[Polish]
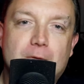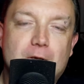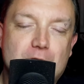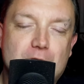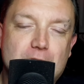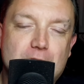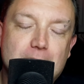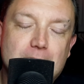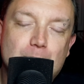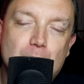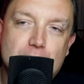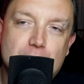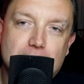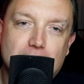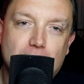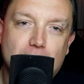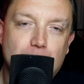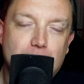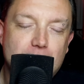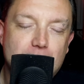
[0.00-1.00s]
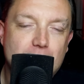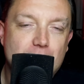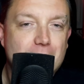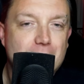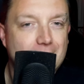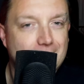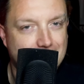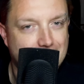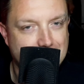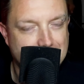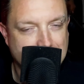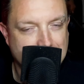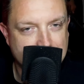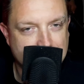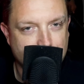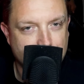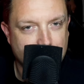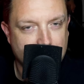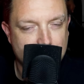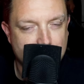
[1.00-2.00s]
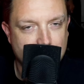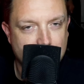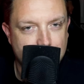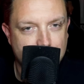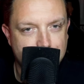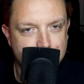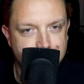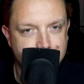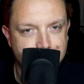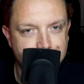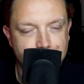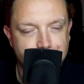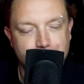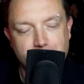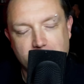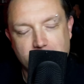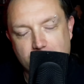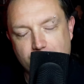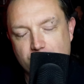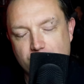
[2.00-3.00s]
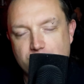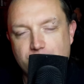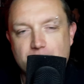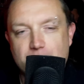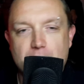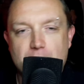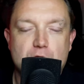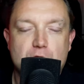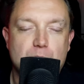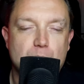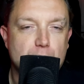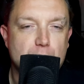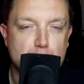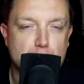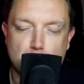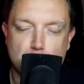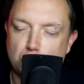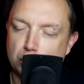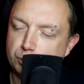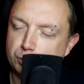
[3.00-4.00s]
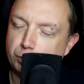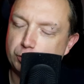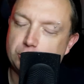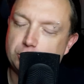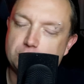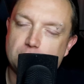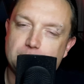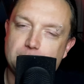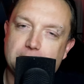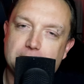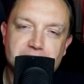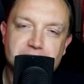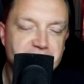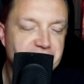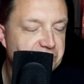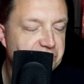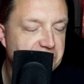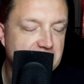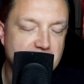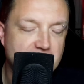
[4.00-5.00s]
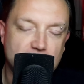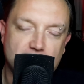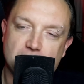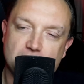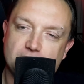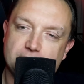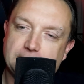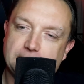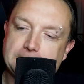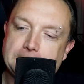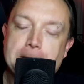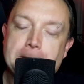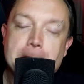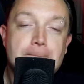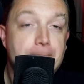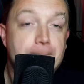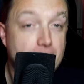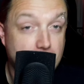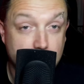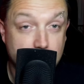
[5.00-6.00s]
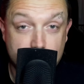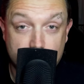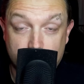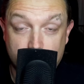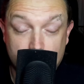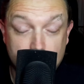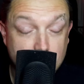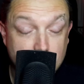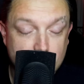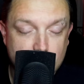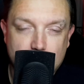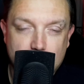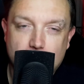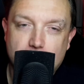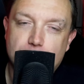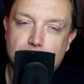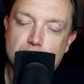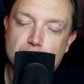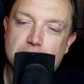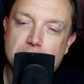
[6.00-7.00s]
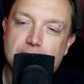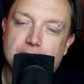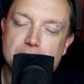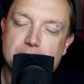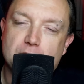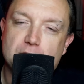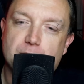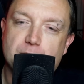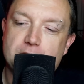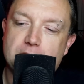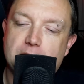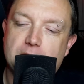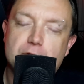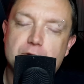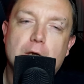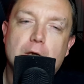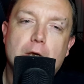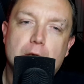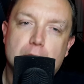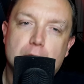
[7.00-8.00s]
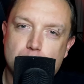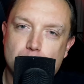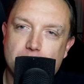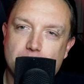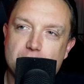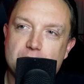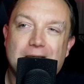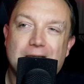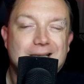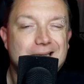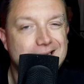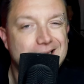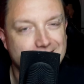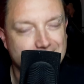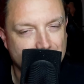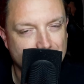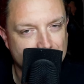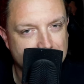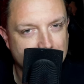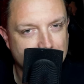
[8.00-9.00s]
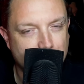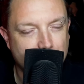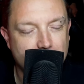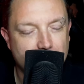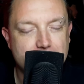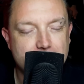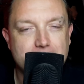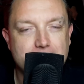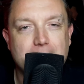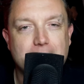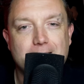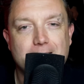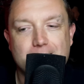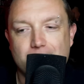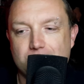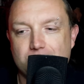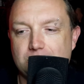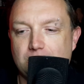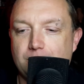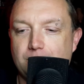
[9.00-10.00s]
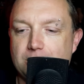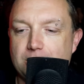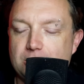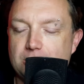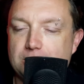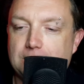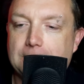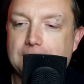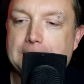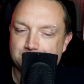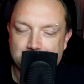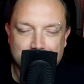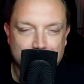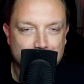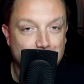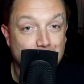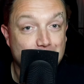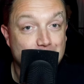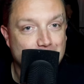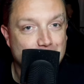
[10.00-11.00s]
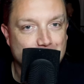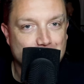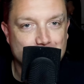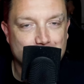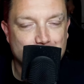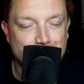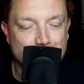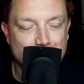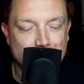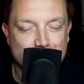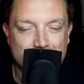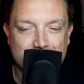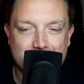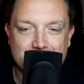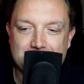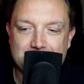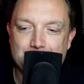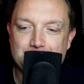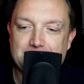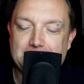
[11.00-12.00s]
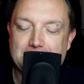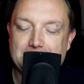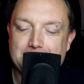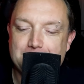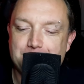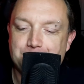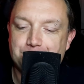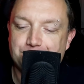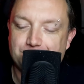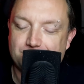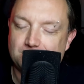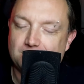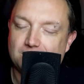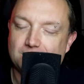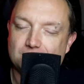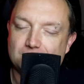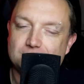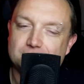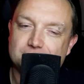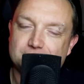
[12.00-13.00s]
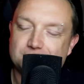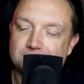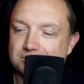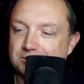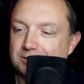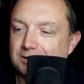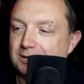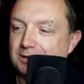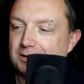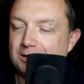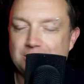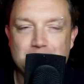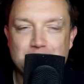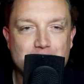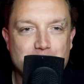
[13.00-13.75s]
Czy można go obejrzeć? Jak najbardziej. Pierwsze dwie części możesz odpuścić sobie, nie oglądaj, a jeżeli oglądasz to tylko i wyłącznie na własną odpowiedzialność, trójeczka godna polecenia, godna obejrzenia. Chciałbym powiedzieć, dopiero się rozkręcamy, ale nie no, nie, nie, nie